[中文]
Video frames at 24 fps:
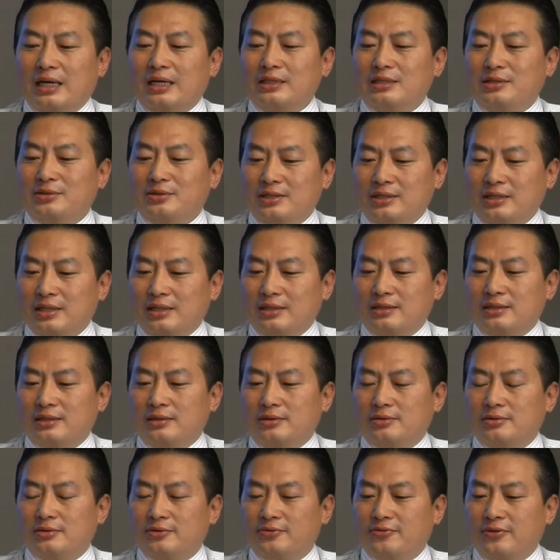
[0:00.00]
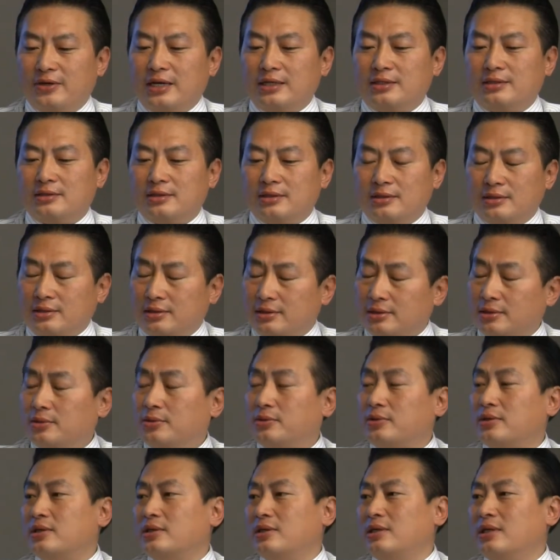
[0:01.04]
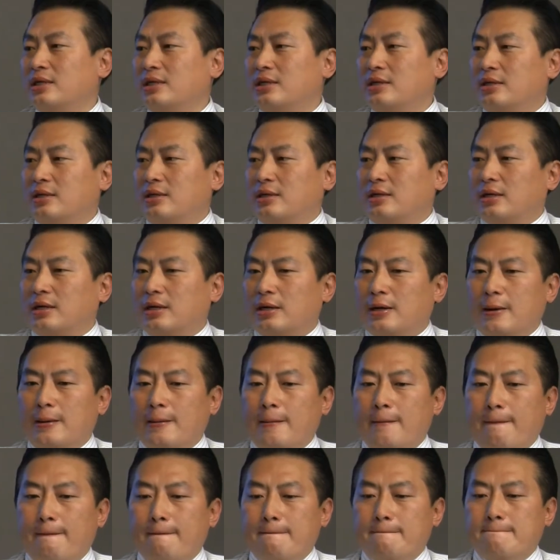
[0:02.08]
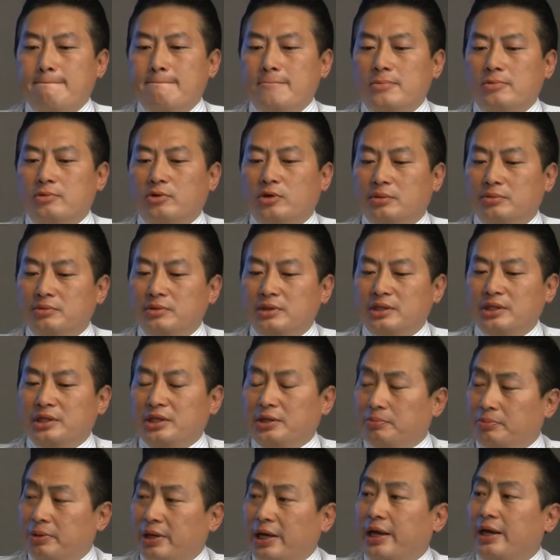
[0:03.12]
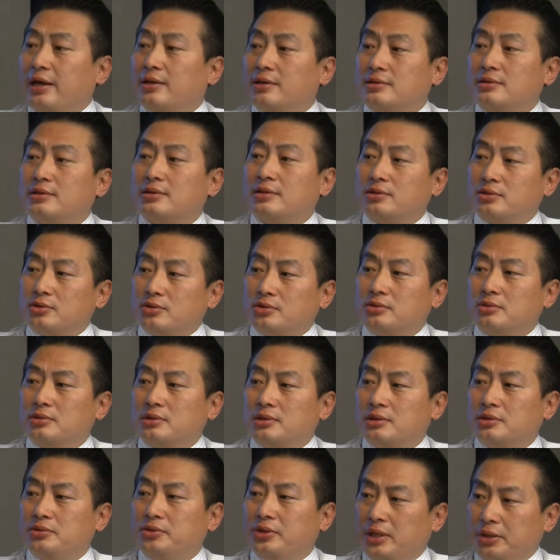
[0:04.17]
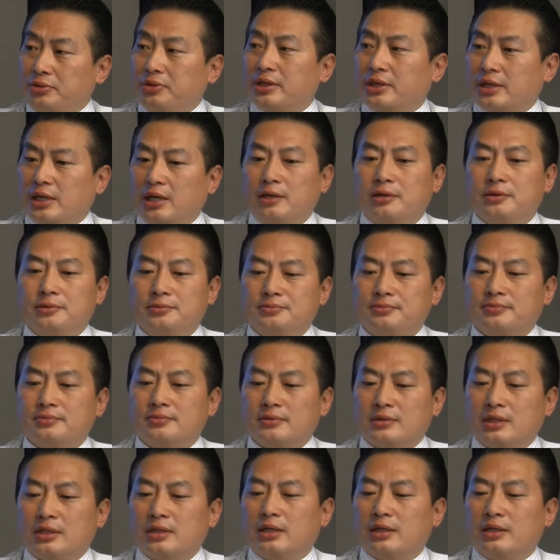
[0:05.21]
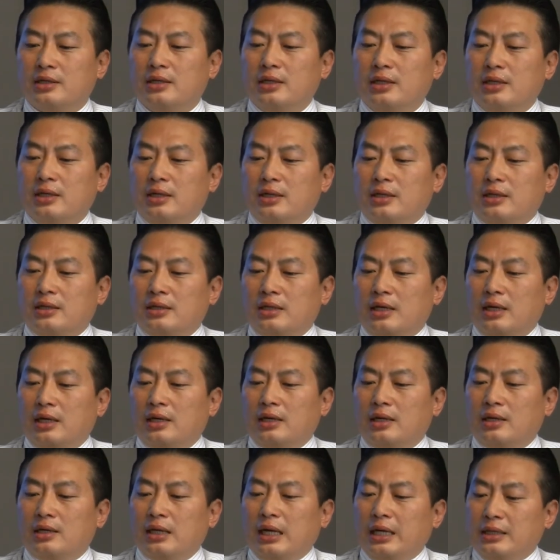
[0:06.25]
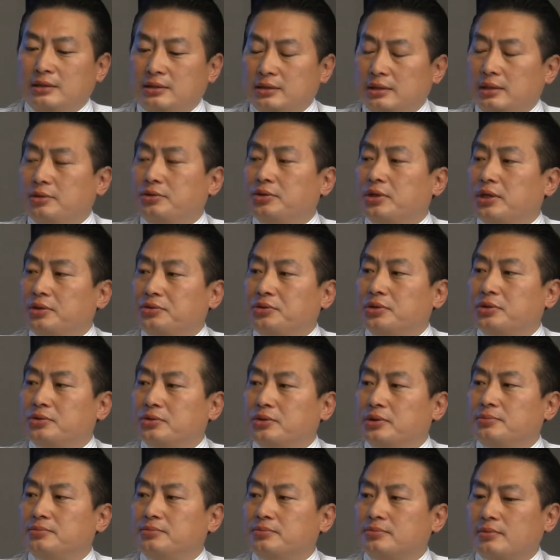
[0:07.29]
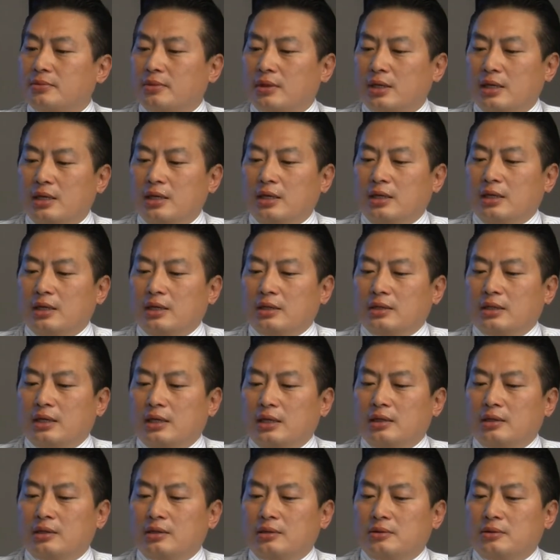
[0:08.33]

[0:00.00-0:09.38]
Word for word: 在拉斯维加斯所发生的车祸，嗯，我们理赔的这个数字越来越高。OK，那案子也越来越多。